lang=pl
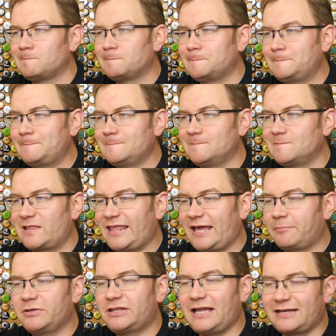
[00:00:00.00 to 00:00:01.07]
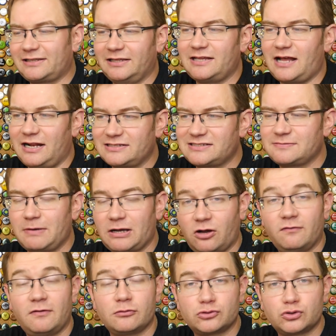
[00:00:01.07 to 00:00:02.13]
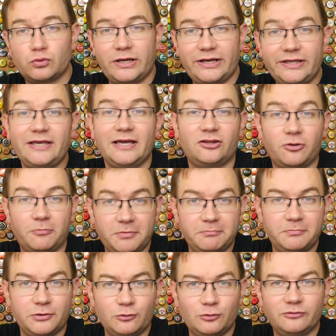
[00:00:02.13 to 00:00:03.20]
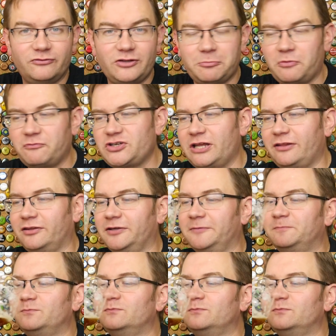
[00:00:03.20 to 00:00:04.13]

Mm, jakby tak ten alt smakował z Uerige, to bym był w niebo wzięty.